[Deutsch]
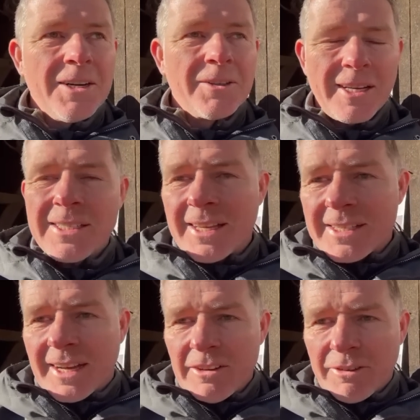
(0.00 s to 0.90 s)
und das ist
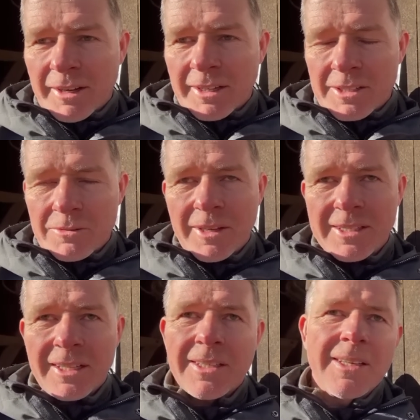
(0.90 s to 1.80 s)
erst der Anfang. Also, wie
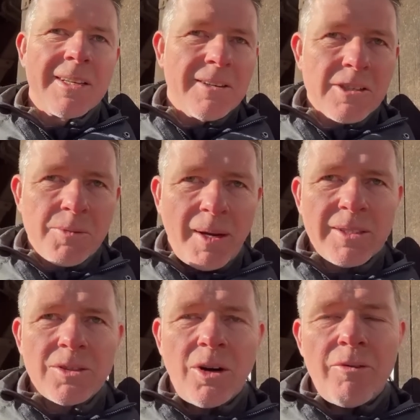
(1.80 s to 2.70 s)
gesagt, die
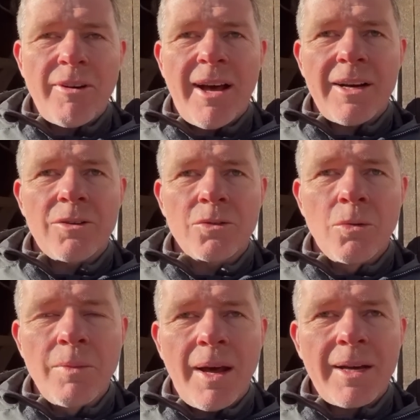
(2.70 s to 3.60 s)
Schwachsinnsauflagen und
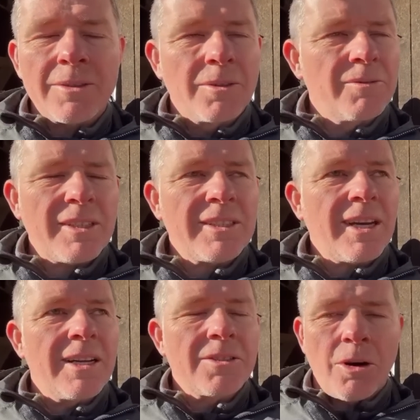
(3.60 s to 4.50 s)
Umlagen und was
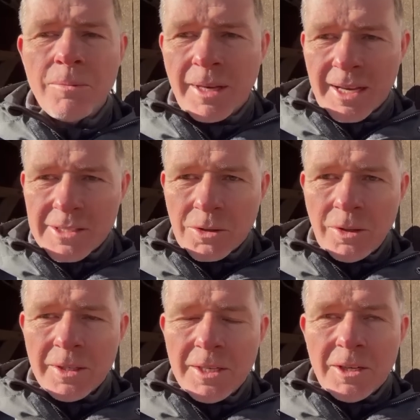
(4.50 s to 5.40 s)
nicht alles kommt ja erst
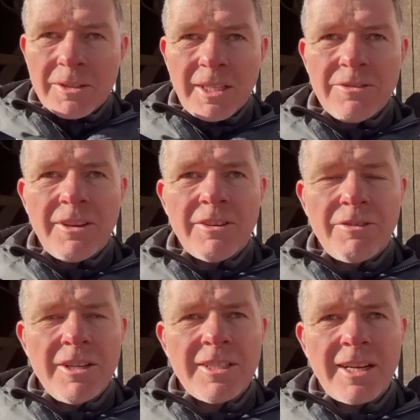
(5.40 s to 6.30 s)
noch. Und deswegen
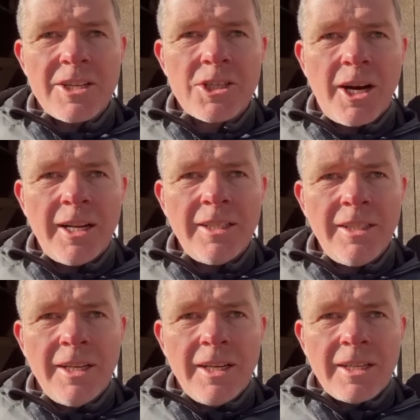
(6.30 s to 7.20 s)
finde ich es eigentlich schade,
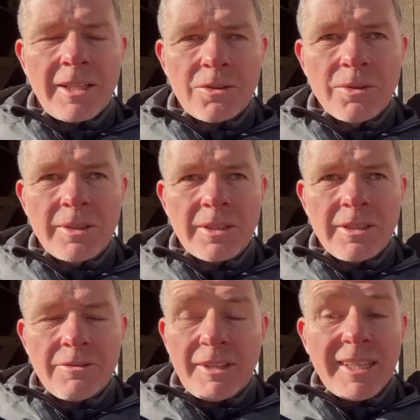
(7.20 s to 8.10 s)
dass
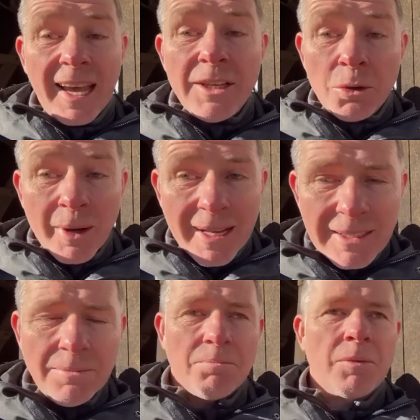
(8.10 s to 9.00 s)
unsere
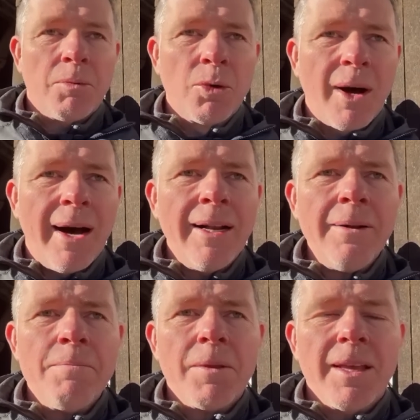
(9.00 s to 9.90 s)
Vertretungen,
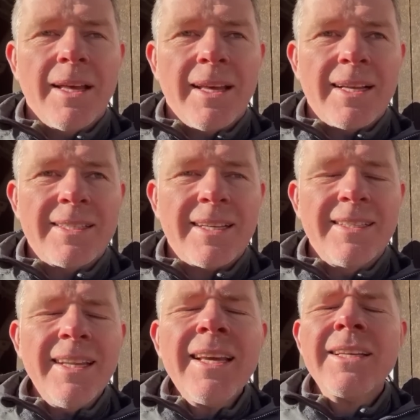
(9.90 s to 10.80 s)
Plural, jetzt sich
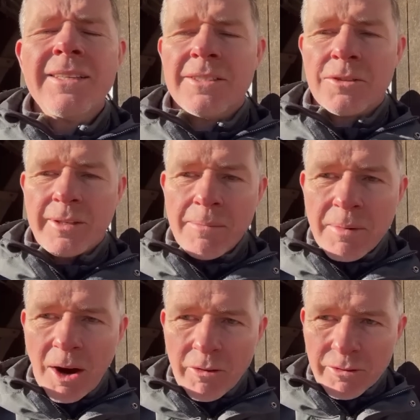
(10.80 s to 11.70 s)
nicht
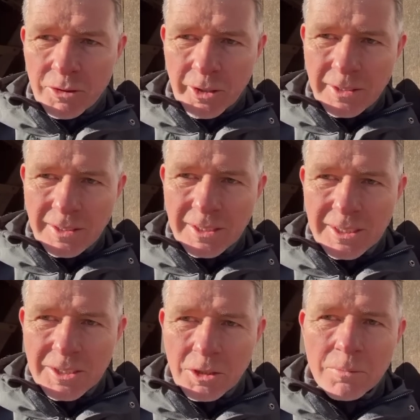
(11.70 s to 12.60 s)
zusammenraufen können,
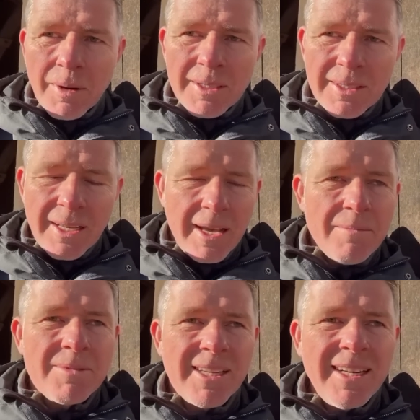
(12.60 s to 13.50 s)
um mal
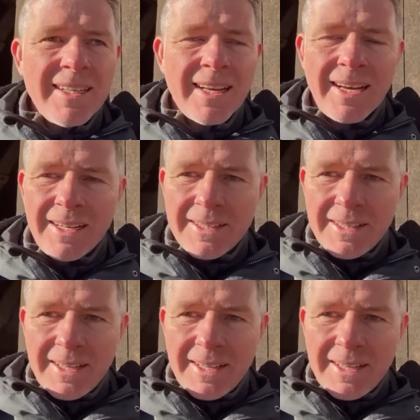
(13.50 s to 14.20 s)
im Sinne der